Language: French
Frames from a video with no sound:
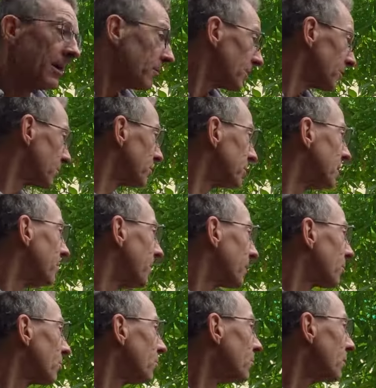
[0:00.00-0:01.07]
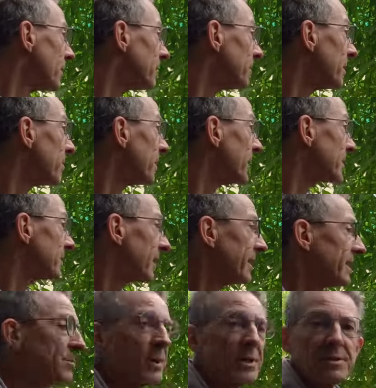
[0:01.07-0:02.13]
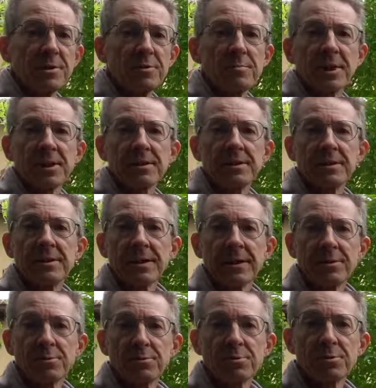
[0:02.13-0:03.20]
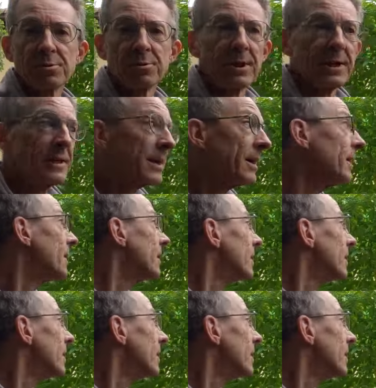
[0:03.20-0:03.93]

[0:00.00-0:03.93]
Parce que c'est pas trop épais, ça laisse passer une partie des rayons du soleil